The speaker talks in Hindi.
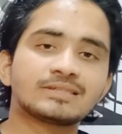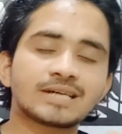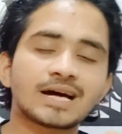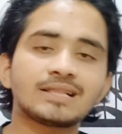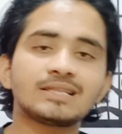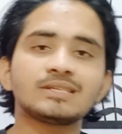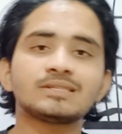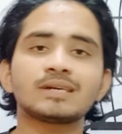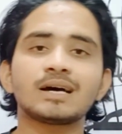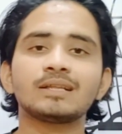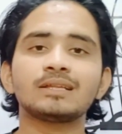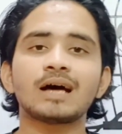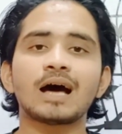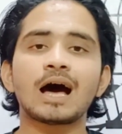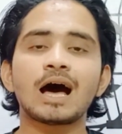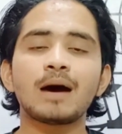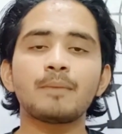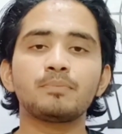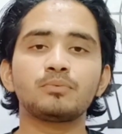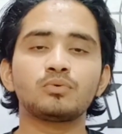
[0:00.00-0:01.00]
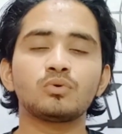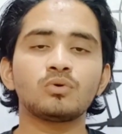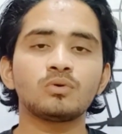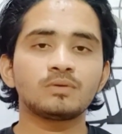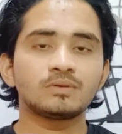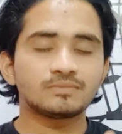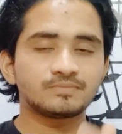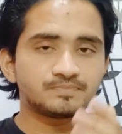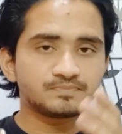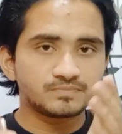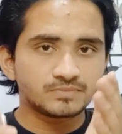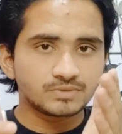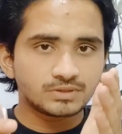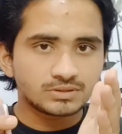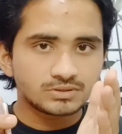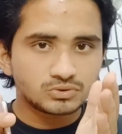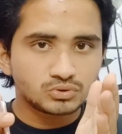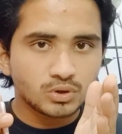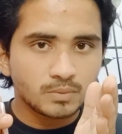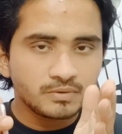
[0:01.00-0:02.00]
साथ ही साथ आपको
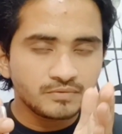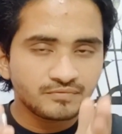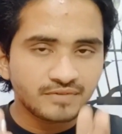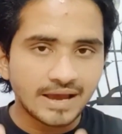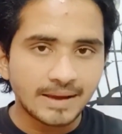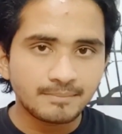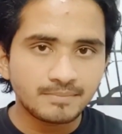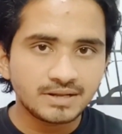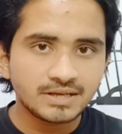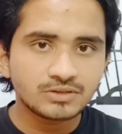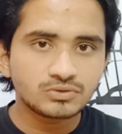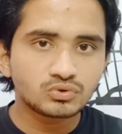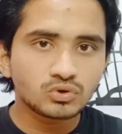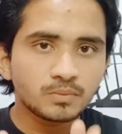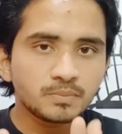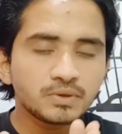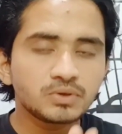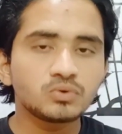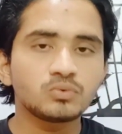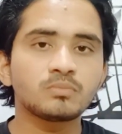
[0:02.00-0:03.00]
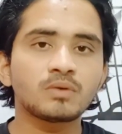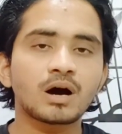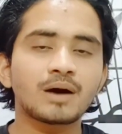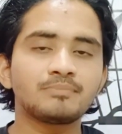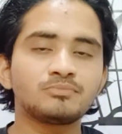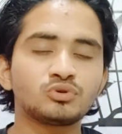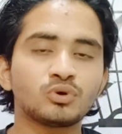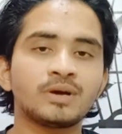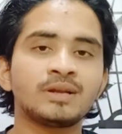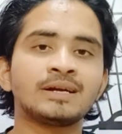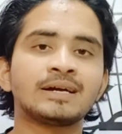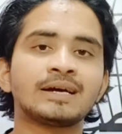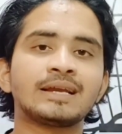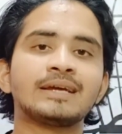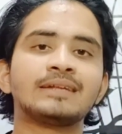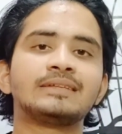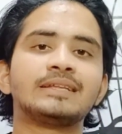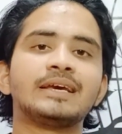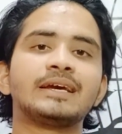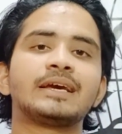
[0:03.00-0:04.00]
जो भी फैमिली जो भी रूम आप ज्वाइन
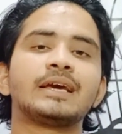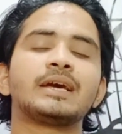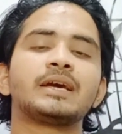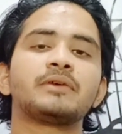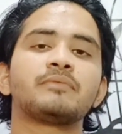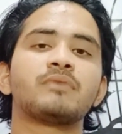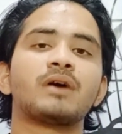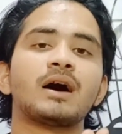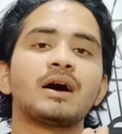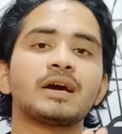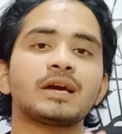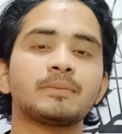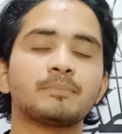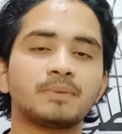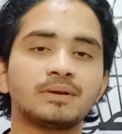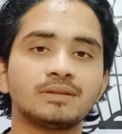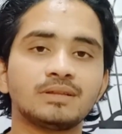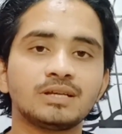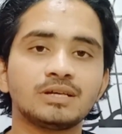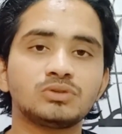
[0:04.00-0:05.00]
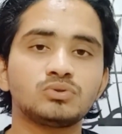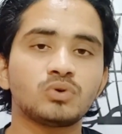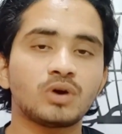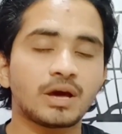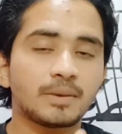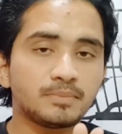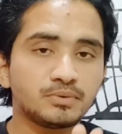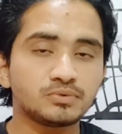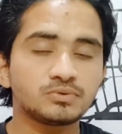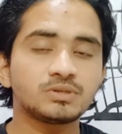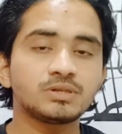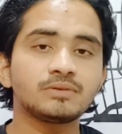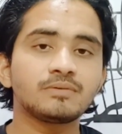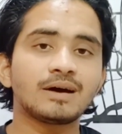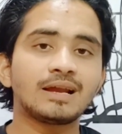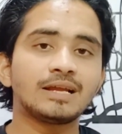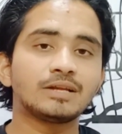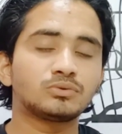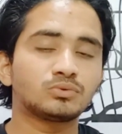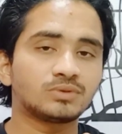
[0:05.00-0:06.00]
करें देखें कि वहाँ के बंदे जो अब्यूजिंग
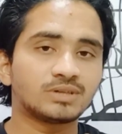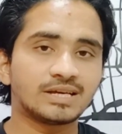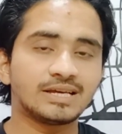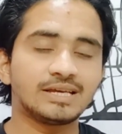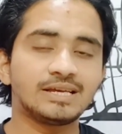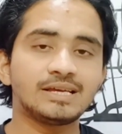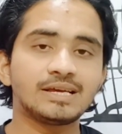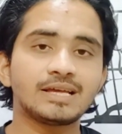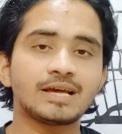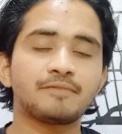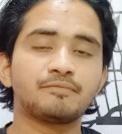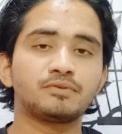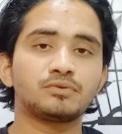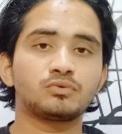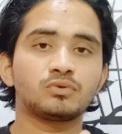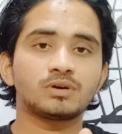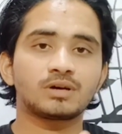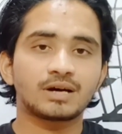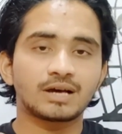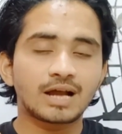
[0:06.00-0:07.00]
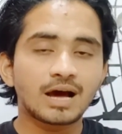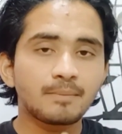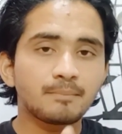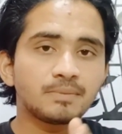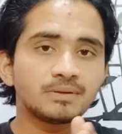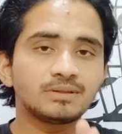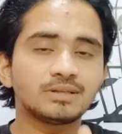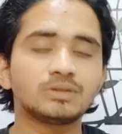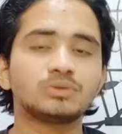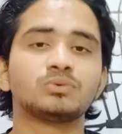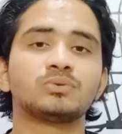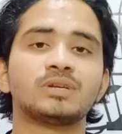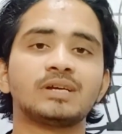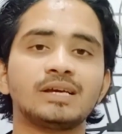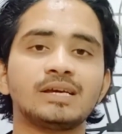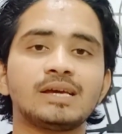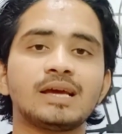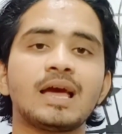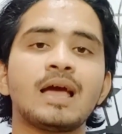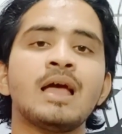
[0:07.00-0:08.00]
वाले तो नहीं है या फिर कोई ख़राब बंदे तो
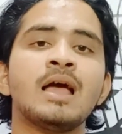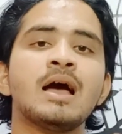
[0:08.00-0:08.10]
नहीं है